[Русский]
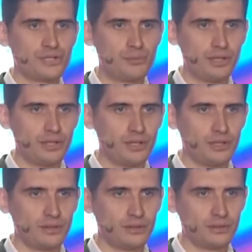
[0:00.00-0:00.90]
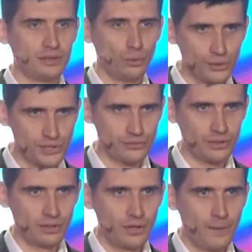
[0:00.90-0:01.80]
себе
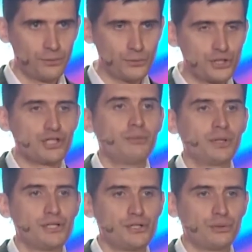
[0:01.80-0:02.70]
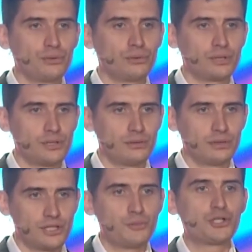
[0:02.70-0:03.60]
отзывы, то зачем магазину
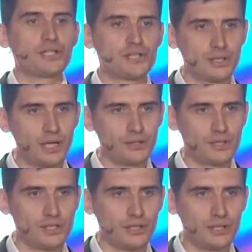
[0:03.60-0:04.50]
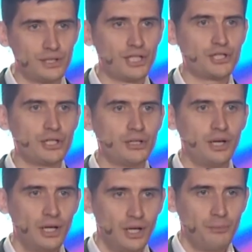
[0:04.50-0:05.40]
э, размещаться на Яндексе? Они начали
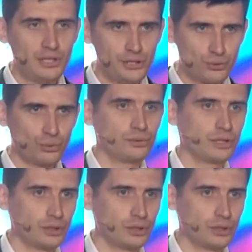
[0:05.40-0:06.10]
пилить сук, на